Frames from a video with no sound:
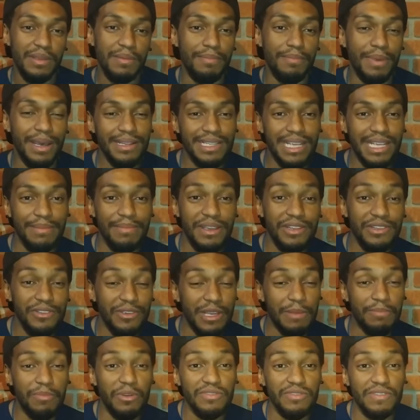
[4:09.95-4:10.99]
Basicamente é o que
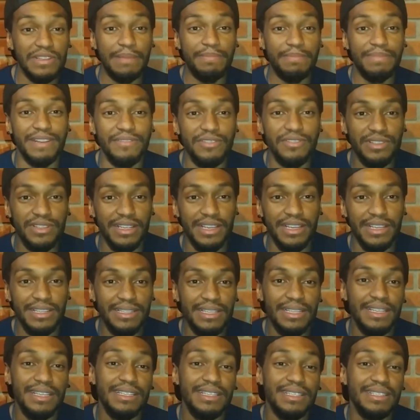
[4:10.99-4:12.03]
eu posso falar para vocês
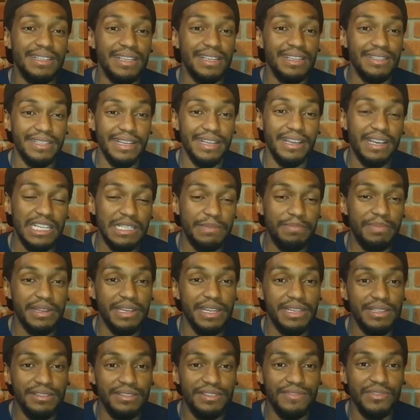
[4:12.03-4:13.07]
sem estragar a
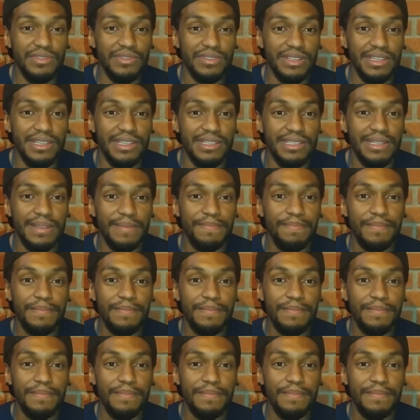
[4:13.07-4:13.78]
experiência de vocês.